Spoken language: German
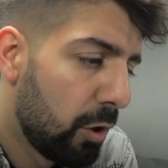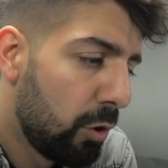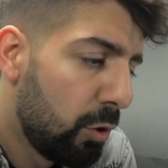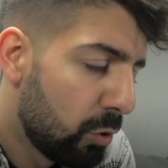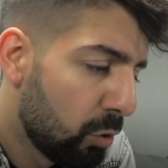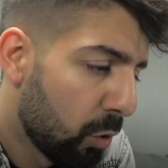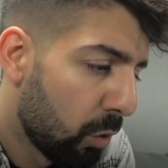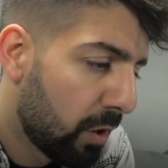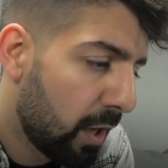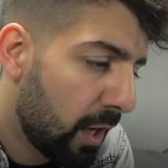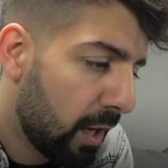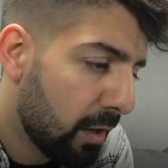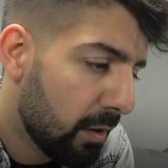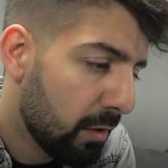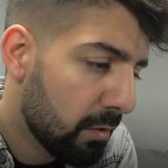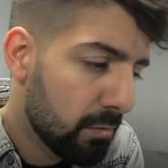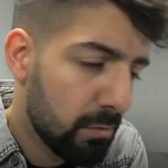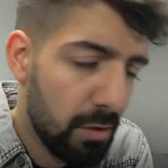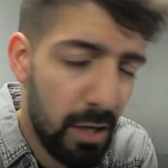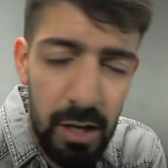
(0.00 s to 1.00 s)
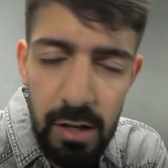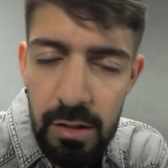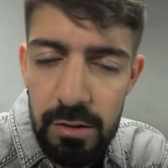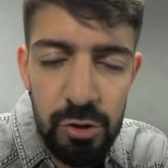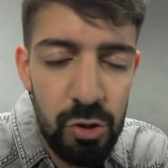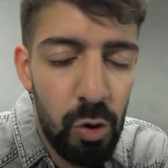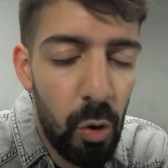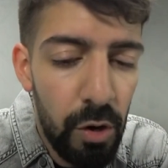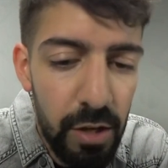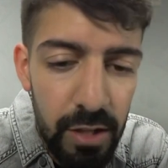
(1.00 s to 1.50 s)
Hydrogen,
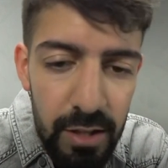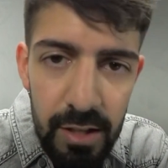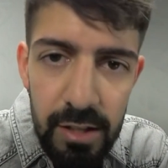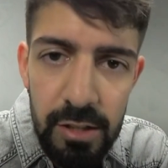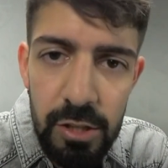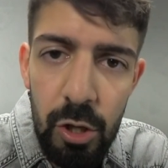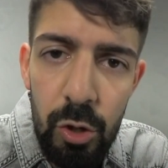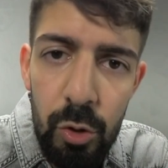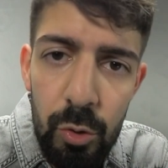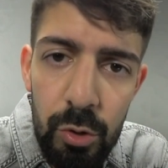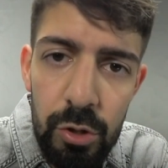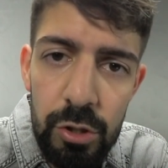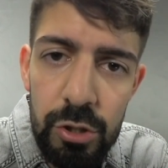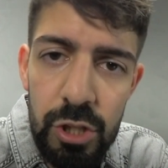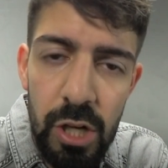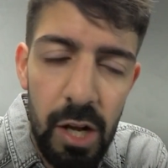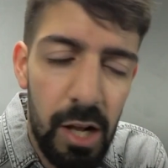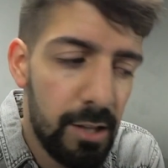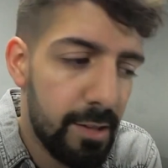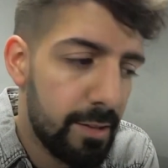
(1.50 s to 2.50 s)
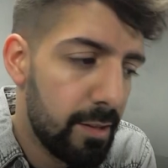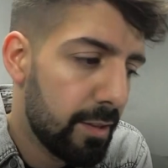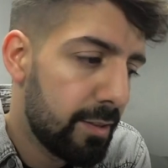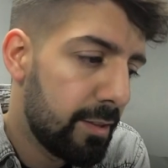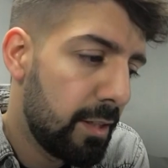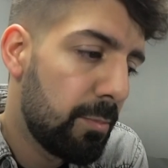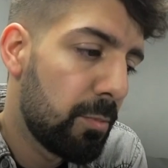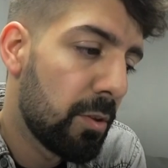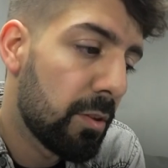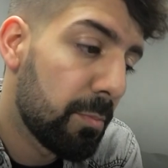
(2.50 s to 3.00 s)
ja, deutlich lyrischer als
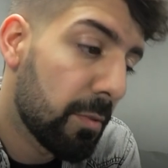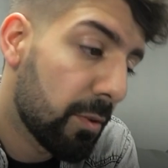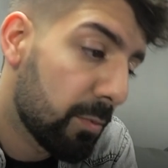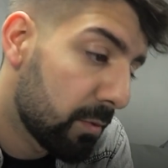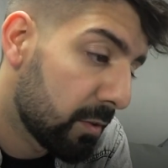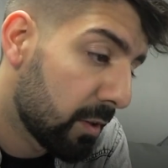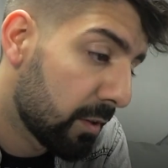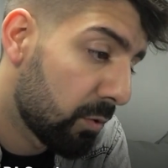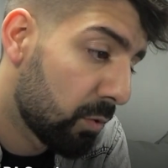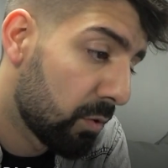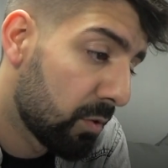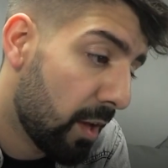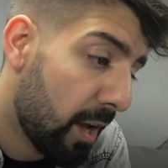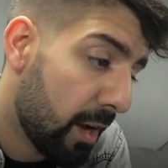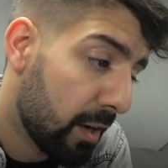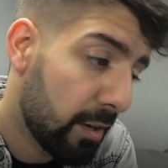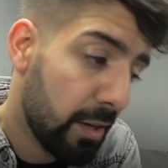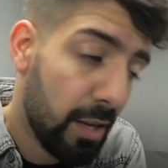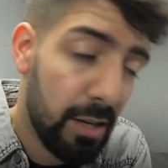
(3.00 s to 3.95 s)
Nassib, das muss man dazu sagen.